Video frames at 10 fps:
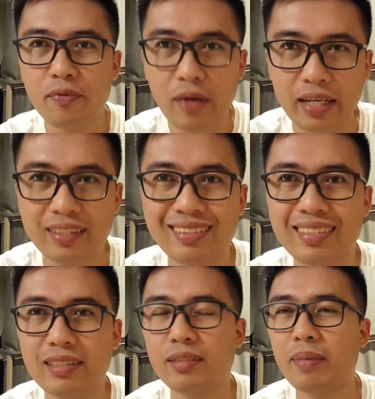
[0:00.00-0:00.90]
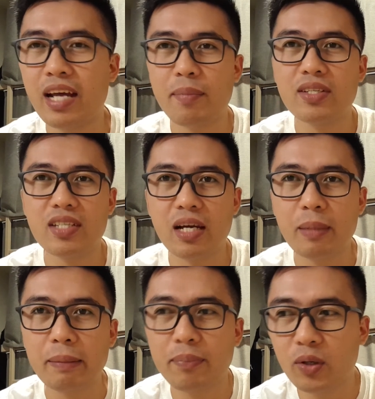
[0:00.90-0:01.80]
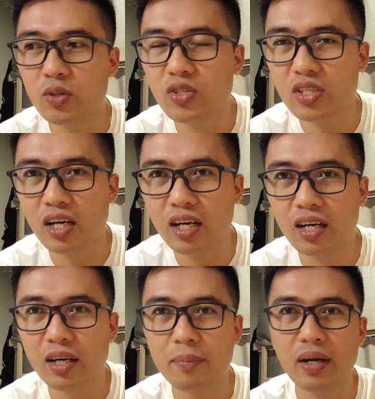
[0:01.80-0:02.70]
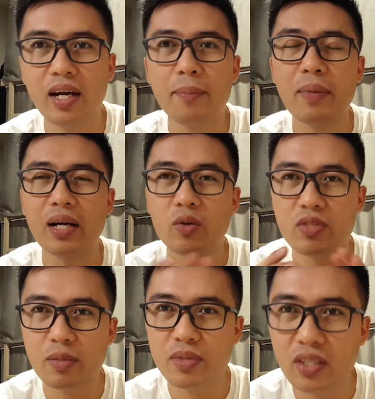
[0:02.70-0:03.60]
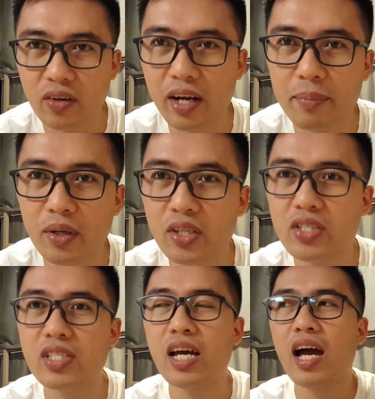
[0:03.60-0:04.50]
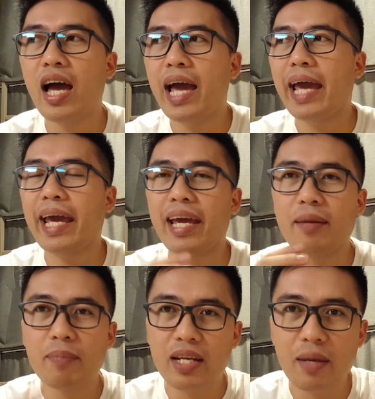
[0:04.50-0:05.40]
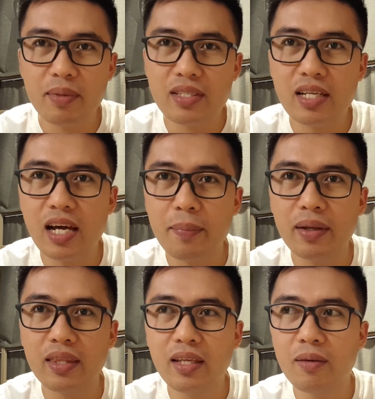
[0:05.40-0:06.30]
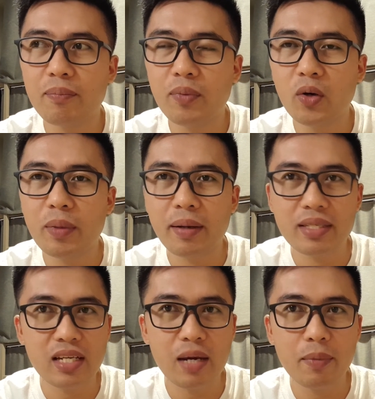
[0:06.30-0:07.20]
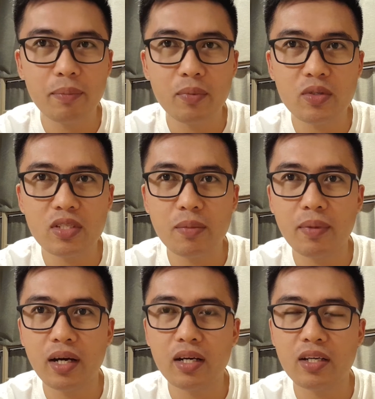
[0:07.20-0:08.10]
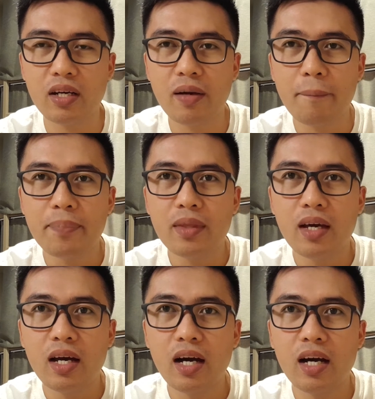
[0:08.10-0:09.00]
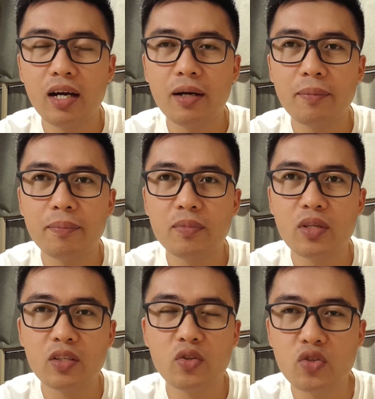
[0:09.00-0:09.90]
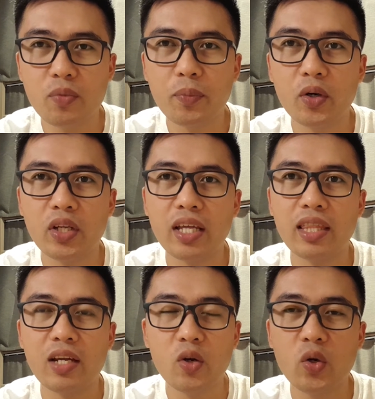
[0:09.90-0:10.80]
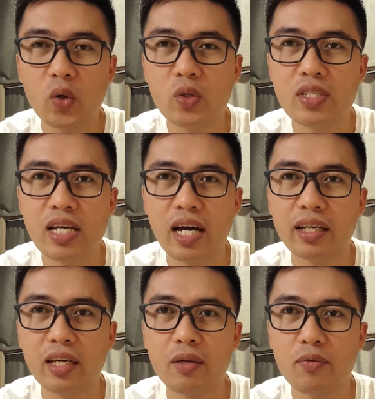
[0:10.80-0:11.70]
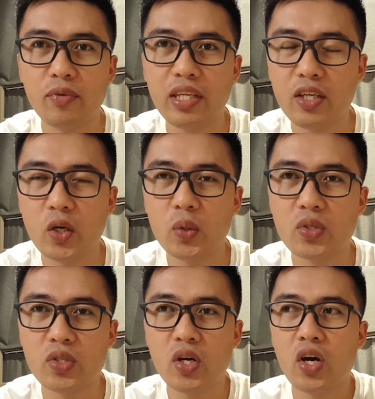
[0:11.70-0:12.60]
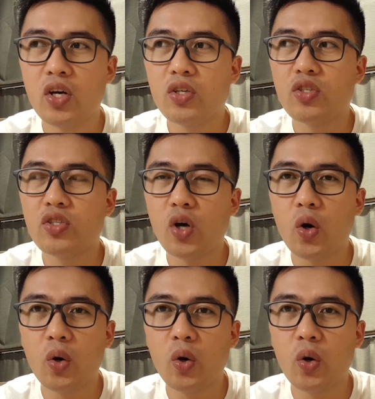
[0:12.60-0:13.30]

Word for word: facts. Maraming salamat po sa mga bagong subscribers And madaming salamat din po. Maraming salamat po sa mga um, nagsusupport at nanonood sa aking videos. So,